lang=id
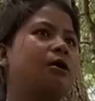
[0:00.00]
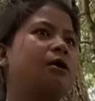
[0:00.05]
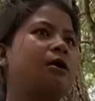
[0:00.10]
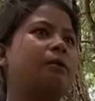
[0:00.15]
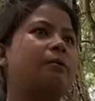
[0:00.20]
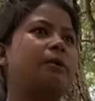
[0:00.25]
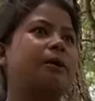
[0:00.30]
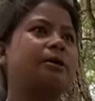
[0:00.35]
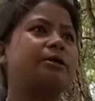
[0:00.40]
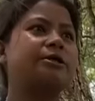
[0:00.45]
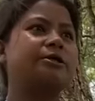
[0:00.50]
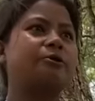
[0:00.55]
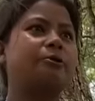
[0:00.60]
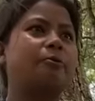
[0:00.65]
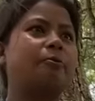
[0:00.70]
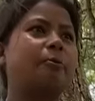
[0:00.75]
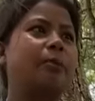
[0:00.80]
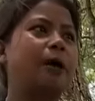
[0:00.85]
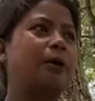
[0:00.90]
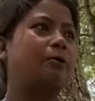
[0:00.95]
kabanga
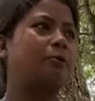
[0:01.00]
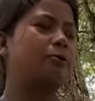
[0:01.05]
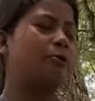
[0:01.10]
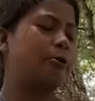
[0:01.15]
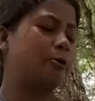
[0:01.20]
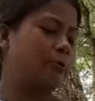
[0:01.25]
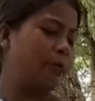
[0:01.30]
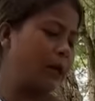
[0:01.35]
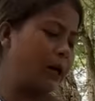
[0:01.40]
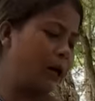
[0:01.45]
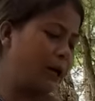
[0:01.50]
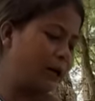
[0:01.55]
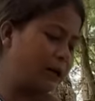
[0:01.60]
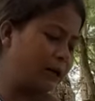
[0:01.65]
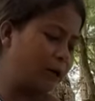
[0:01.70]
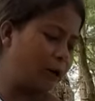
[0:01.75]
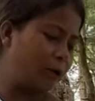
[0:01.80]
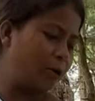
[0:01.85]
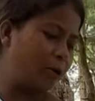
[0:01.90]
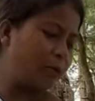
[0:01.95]
pang pangnut palat
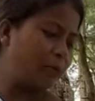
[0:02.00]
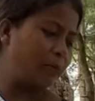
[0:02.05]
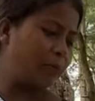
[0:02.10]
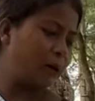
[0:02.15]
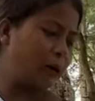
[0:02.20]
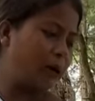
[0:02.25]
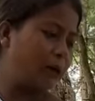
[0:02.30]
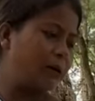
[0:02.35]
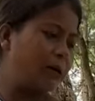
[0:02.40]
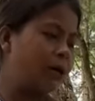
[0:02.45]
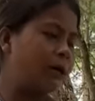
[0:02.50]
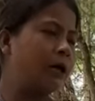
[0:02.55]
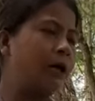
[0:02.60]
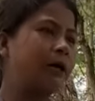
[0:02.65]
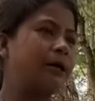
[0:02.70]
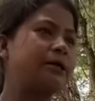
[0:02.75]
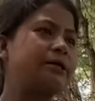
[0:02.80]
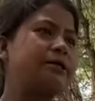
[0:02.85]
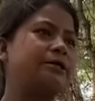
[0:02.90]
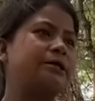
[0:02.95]
kalong ba
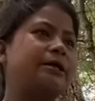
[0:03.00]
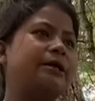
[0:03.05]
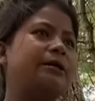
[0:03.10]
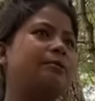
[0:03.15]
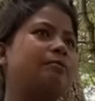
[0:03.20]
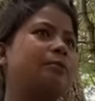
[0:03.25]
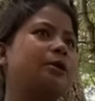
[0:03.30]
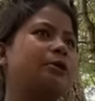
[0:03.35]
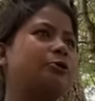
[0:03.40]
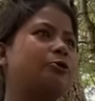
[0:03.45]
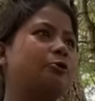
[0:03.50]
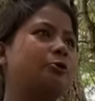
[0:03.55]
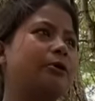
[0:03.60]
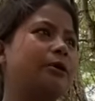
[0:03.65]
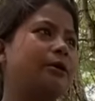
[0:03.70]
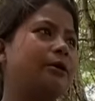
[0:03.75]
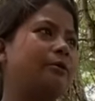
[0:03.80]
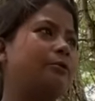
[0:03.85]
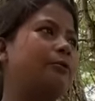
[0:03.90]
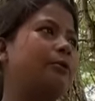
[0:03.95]
kajing im
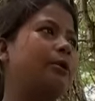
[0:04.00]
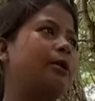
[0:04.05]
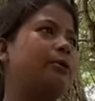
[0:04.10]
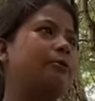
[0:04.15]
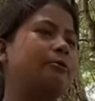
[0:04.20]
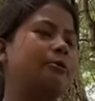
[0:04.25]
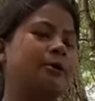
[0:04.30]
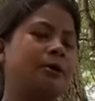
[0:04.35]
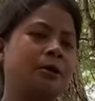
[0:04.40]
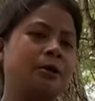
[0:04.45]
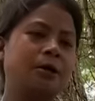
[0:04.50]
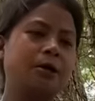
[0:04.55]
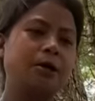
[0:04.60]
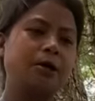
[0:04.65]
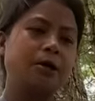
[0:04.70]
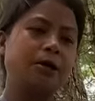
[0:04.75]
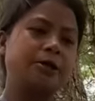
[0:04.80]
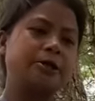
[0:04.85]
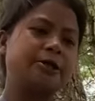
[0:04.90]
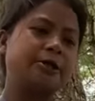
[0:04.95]
kajongi ki si
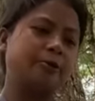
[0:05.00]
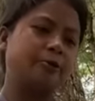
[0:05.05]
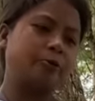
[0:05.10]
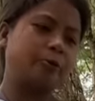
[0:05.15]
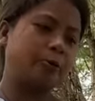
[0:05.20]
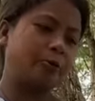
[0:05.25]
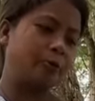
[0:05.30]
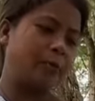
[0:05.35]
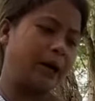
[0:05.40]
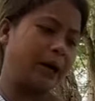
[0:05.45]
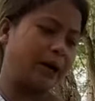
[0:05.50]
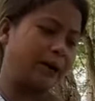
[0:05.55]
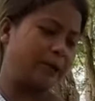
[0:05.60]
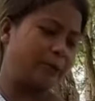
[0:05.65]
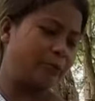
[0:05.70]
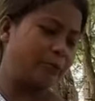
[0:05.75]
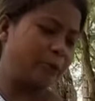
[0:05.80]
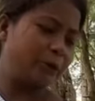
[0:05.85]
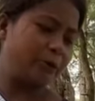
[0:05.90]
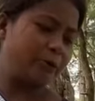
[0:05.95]
sibun ba
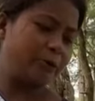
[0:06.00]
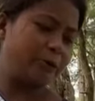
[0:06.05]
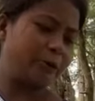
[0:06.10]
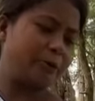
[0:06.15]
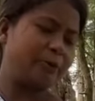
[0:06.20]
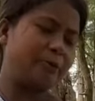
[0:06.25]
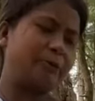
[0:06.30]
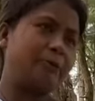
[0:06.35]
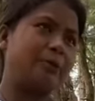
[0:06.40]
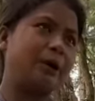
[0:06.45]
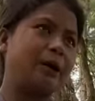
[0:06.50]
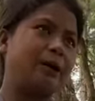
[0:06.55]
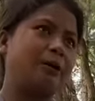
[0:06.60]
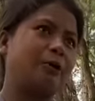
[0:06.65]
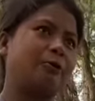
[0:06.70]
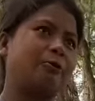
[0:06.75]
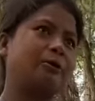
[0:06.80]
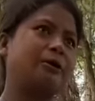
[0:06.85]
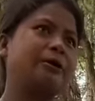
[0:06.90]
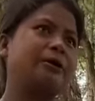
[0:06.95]
ki breu
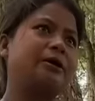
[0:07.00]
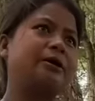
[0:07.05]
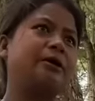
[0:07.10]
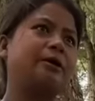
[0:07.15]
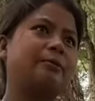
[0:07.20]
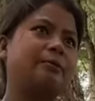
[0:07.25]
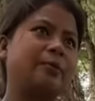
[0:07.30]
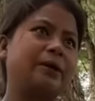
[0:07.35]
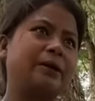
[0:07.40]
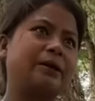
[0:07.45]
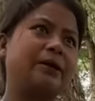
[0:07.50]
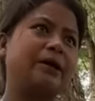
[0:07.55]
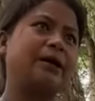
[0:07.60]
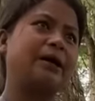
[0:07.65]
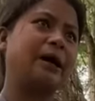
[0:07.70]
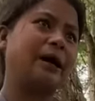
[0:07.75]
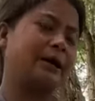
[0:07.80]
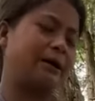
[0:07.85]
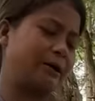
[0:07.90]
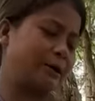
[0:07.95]
balong ding pen
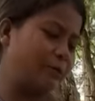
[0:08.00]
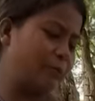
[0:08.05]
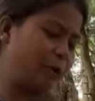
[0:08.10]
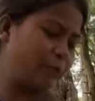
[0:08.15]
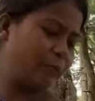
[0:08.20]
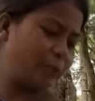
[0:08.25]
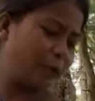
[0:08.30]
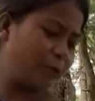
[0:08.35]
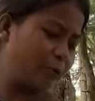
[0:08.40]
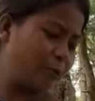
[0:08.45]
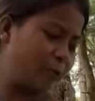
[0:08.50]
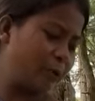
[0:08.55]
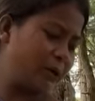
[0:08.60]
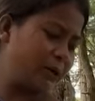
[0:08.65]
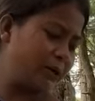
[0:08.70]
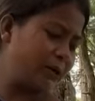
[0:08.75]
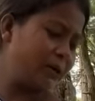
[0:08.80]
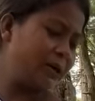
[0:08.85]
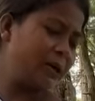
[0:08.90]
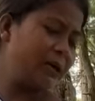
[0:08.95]
kiang ki ba
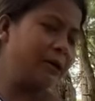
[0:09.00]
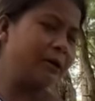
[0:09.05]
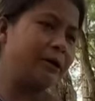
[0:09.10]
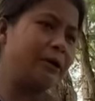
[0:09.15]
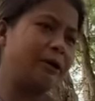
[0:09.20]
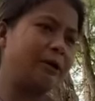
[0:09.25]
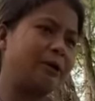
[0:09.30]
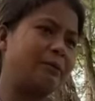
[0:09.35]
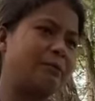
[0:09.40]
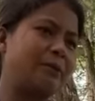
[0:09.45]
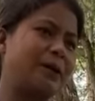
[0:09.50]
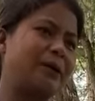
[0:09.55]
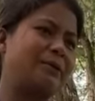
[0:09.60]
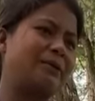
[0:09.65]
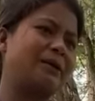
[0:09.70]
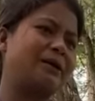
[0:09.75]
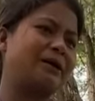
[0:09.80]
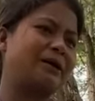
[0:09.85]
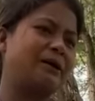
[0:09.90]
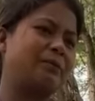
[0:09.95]
wit ya
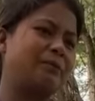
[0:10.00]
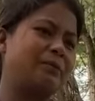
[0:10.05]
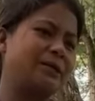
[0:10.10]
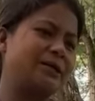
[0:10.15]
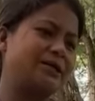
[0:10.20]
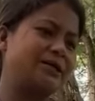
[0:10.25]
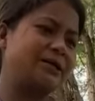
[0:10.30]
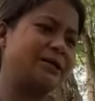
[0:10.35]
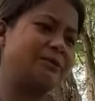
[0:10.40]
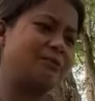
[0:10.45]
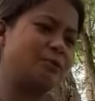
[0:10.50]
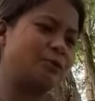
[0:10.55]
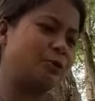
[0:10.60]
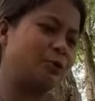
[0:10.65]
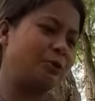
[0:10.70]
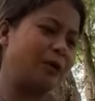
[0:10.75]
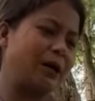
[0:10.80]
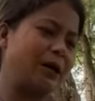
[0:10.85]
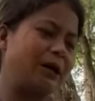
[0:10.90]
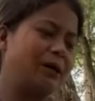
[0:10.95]
kamet di kam sim
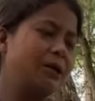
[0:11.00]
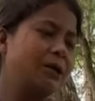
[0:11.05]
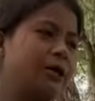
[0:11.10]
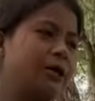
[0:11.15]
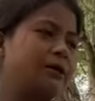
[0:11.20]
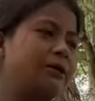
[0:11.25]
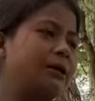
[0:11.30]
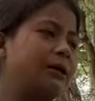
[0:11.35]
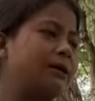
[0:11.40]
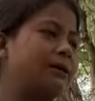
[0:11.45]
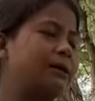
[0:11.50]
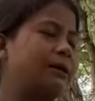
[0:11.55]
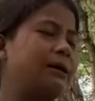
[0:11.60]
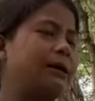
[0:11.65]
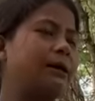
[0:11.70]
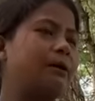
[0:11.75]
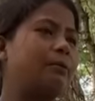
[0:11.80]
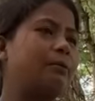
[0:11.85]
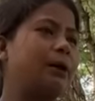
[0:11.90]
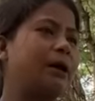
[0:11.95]
jonga teng
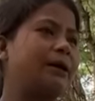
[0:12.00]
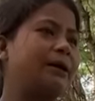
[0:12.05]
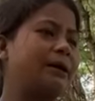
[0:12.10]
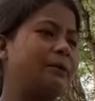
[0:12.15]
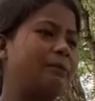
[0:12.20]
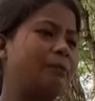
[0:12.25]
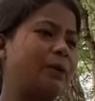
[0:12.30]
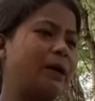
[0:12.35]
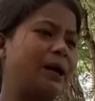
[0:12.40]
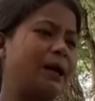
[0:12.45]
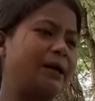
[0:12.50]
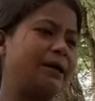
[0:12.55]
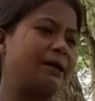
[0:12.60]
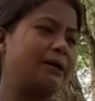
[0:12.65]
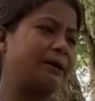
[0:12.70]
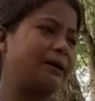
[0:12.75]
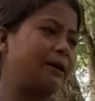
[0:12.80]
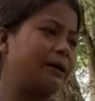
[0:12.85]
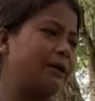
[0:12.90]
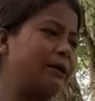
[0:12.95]
teng ba de
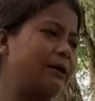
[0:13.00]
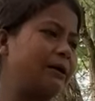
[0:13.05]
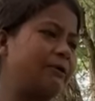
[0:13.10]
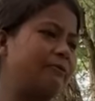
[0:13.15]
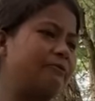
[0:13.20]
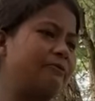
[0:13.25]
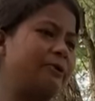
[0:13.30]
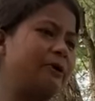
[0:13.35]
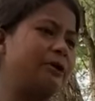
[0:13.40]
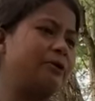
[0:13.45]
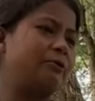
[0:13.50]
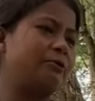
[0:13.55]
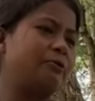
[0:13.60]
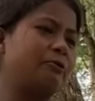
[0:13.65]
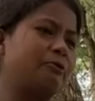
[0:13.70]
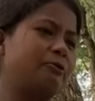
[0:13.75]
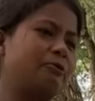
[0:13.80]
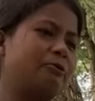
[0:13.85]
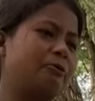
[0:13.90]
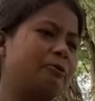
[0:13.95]
pelajakan ni ke video
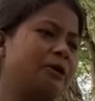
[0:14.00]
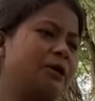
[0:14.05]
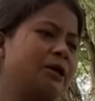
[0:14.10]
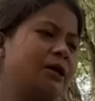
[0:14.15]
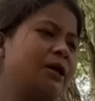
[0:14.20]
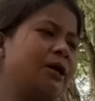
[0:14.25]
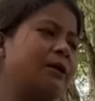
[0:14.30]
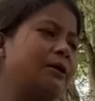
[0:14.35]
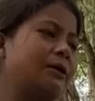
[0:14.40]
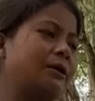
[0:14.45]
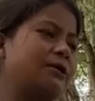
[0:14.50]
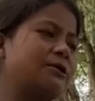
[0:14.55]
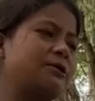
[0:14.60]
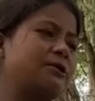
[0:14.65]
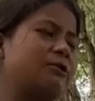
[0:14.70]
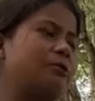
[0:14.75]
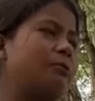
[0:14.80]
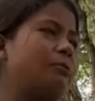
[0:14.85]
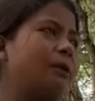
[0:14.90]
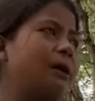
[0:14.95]
ru ngas
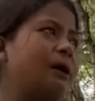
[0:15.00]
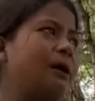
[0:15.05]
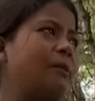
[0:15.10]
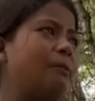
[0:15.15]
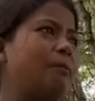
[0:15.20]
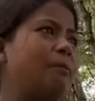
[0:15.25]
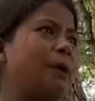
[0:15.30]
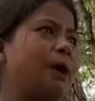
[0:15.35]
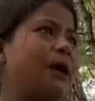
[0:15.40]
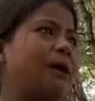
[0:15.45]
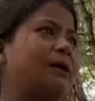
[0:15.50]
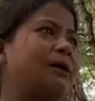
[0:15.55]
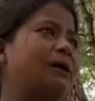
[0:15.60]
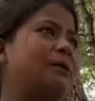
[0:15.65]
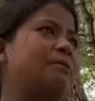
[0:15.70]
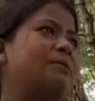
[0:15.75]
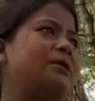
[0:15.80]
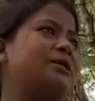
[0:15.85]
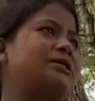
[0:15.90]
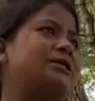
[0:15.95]
ngobang apang
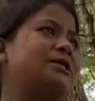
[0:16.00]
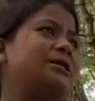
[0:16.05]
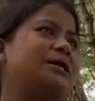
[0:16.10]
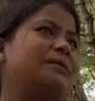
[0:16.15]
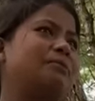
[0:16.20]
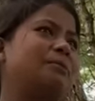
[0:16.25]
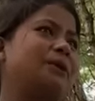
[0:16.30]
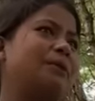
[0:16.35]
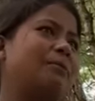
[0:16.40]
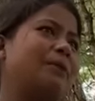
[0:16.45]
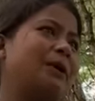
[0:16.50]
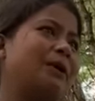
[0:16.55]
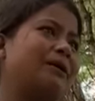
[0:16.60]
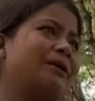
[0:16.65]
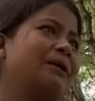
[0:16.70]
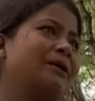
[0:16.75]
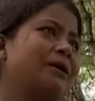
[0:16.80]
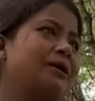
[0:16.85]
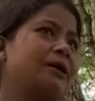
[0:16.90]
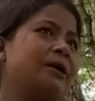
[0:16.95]
kamen siem namal
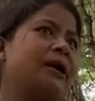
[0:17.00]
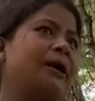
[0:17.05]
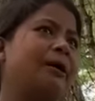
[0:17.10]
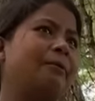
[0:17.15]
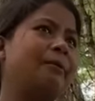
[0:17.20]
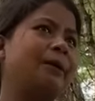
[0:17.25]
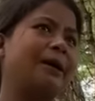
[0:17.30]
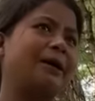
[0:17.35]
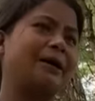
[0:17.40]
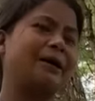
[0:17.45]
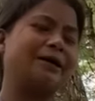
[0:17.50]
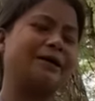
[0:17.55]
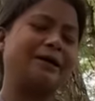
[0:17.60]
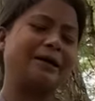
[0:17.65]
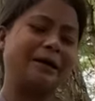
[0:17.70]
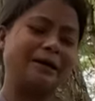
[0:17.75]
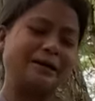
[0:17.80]
abang ayah